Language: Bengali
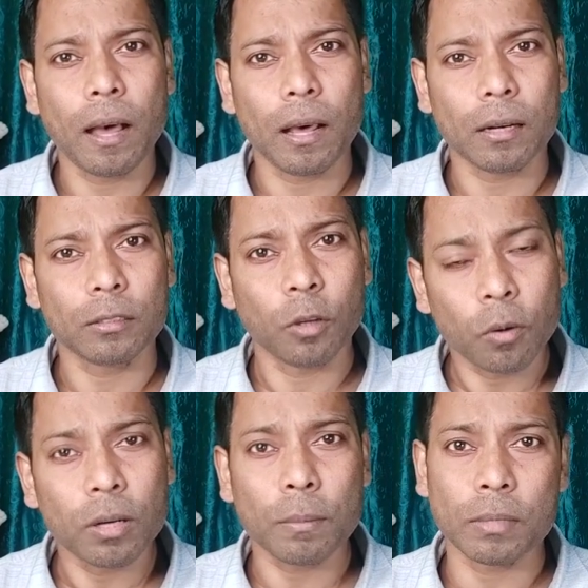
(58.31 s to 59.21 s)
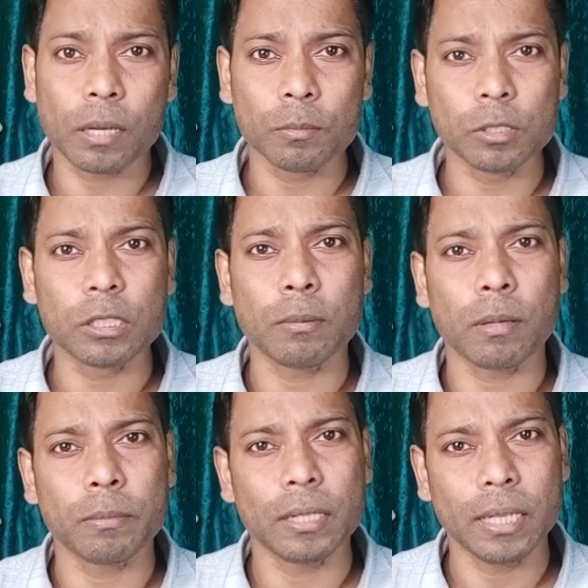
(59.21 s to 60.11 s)
আর তখন আপনারা বুঝতে
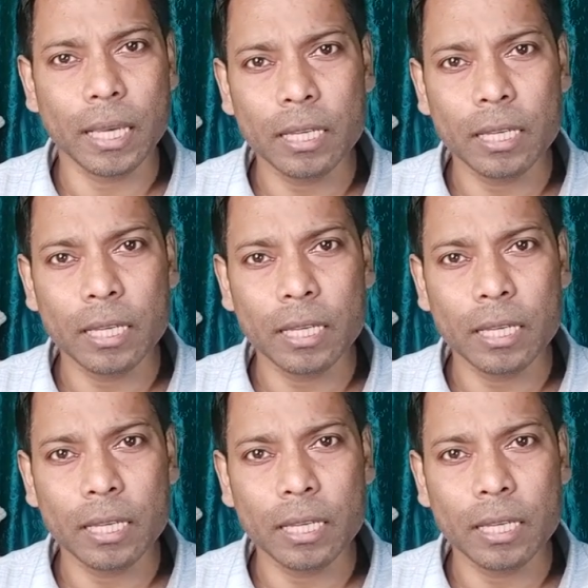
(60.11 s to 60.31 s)
পারবেন